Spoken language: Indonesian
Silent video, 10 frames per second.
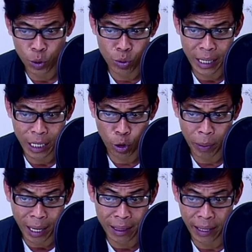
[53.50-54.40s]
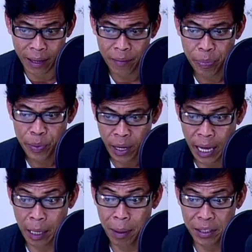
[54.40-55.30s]
tunai atau PKT.
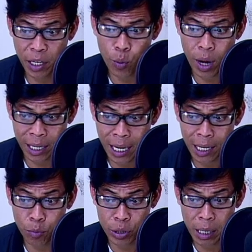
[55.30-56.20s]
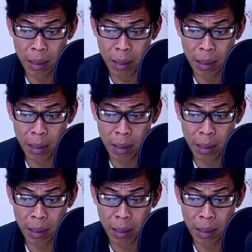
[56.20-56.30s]
Akibatnya warga kemudian